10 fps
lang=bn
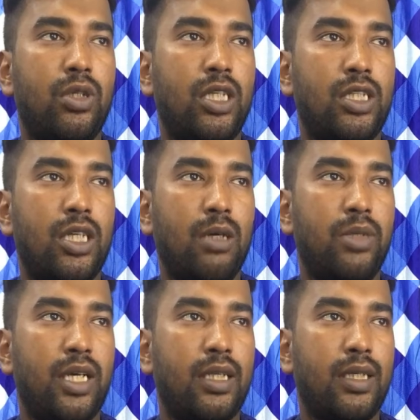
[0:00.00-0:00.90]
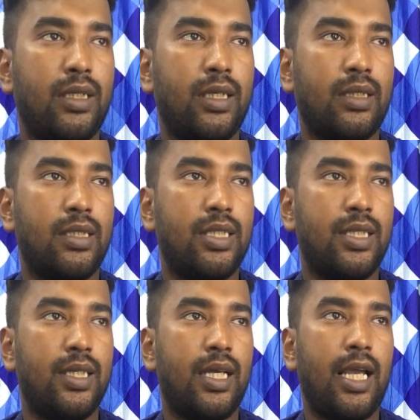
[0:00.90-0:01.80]
চলে আসি আমি এখান থেকে
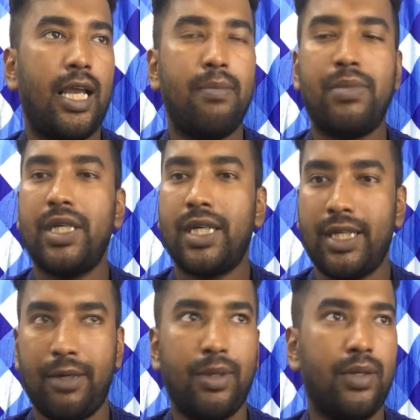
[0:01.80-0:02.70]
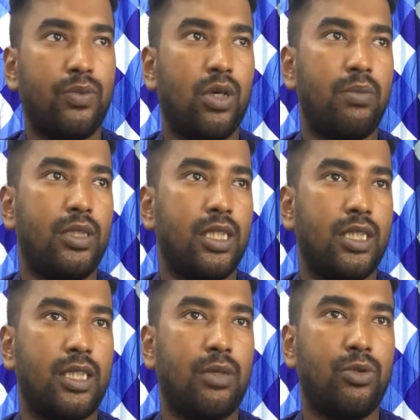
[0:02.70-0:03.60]
দেখতেছি এমটিকে ড্রাইভার তো আমি
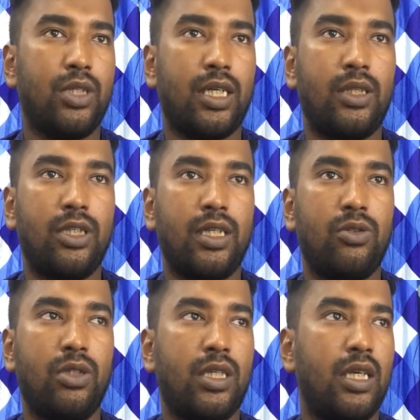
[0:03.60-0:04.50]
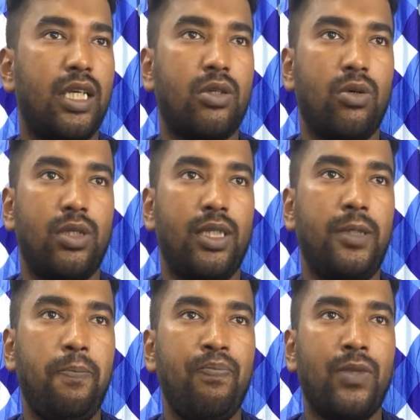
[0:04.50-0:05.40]
জাস্ট এটার মধ্যে এখান থেকে যদি ক্লিক করে দিই
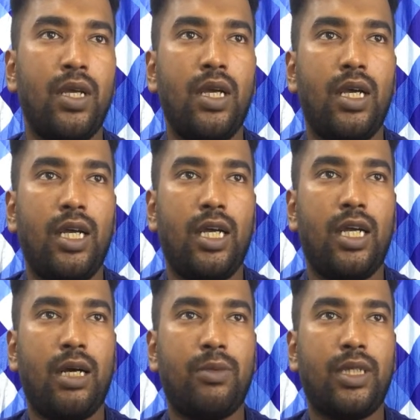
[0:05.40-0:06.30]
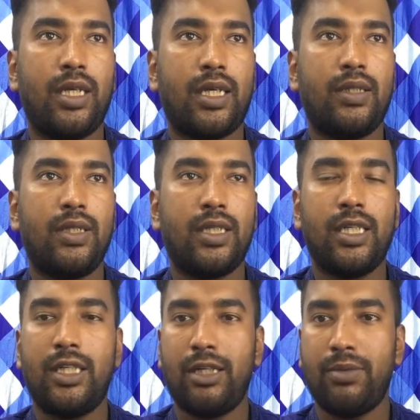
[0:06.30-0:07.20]
আমাদের এখান
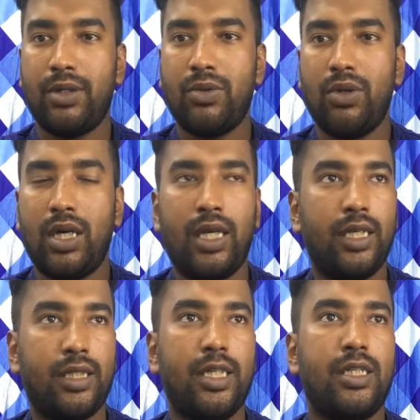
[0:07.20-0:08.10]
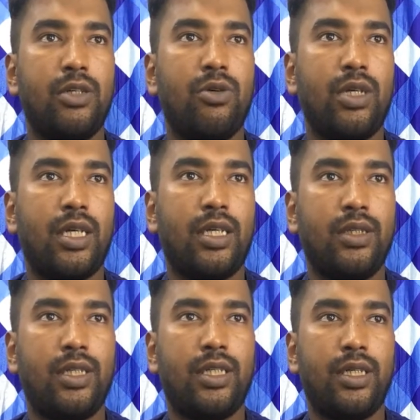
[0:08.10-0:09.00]
থেকে ড্রাইভারগুলো একটি একটি করে
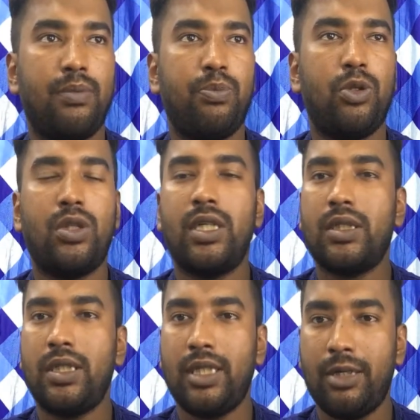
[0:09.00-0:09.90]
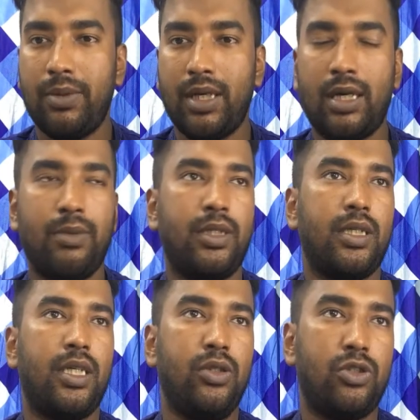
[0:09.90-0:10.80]
এখান থেকে প্রত্যেকটি ড্রাইভার
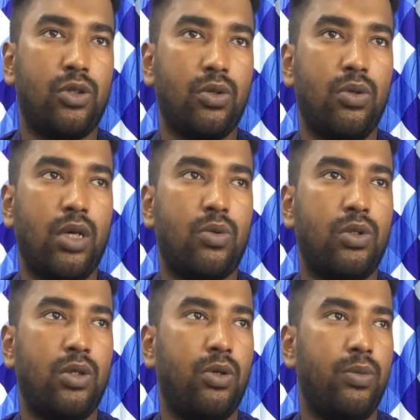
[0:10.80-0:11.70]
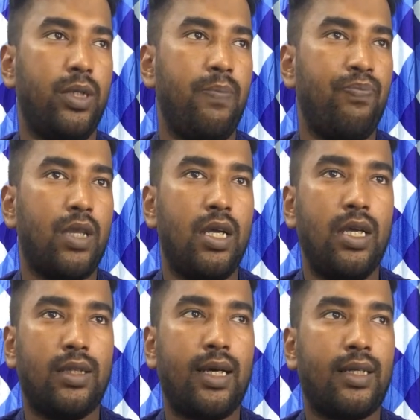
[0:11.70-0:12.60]
আমাদেরকে ইনস্টলগুলো করতে হবে
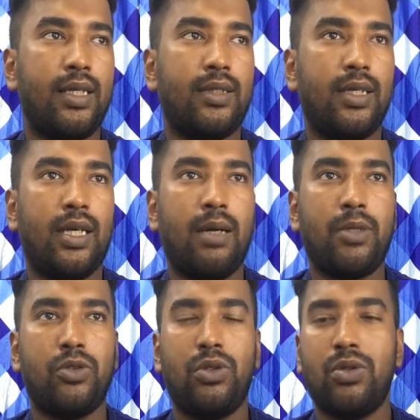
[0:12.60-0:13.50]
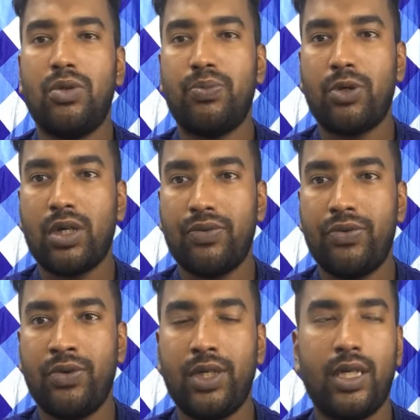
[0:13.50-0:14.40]
তার ক্ষেত্রে আমরা যদি কোনো প্রকার
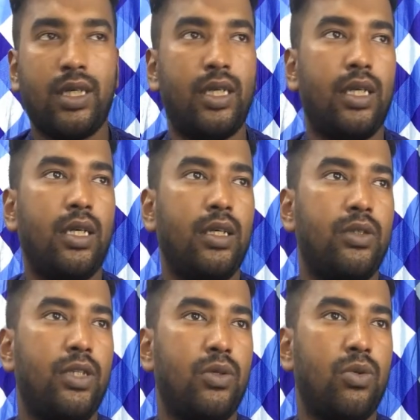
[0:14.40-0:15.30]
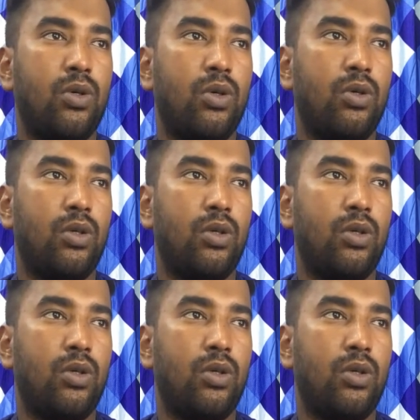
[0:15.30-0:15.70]
ফোনের যে কোনো